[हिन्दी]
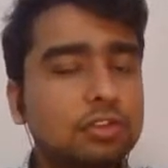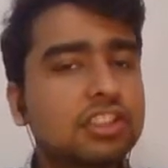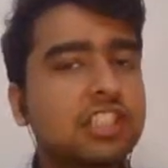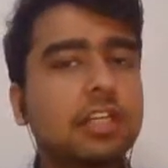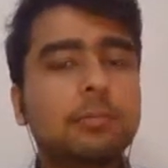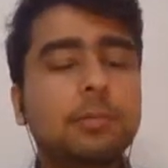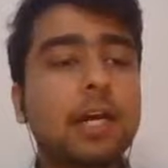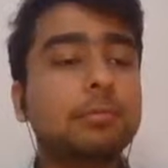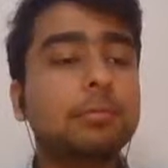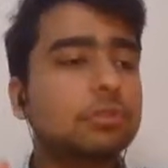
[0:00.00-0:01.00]
उस चैनल पे
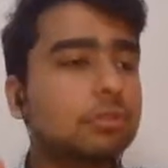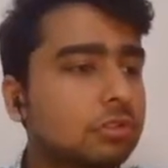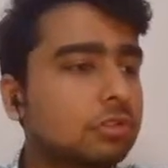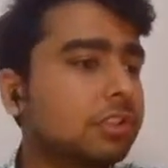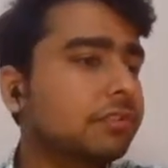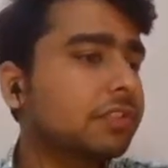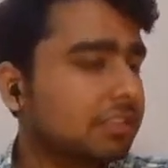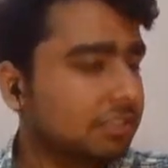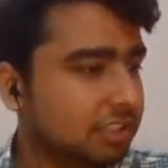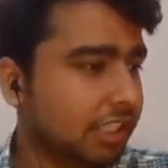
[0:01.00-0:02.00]
आपको रोज
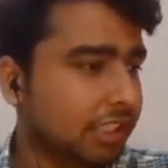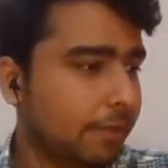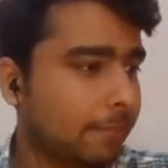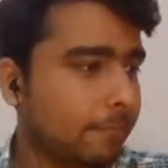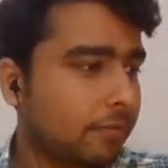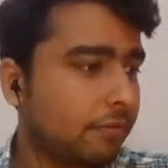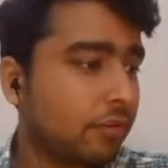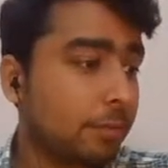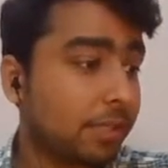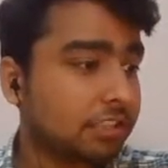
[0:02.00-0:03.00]
नोटिफिकेशन आएंगे
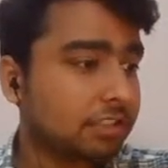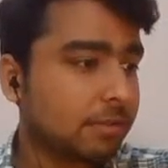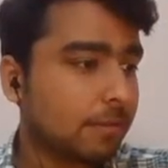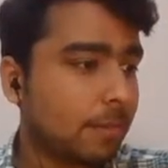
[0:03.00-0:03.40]
फ्रॉम अस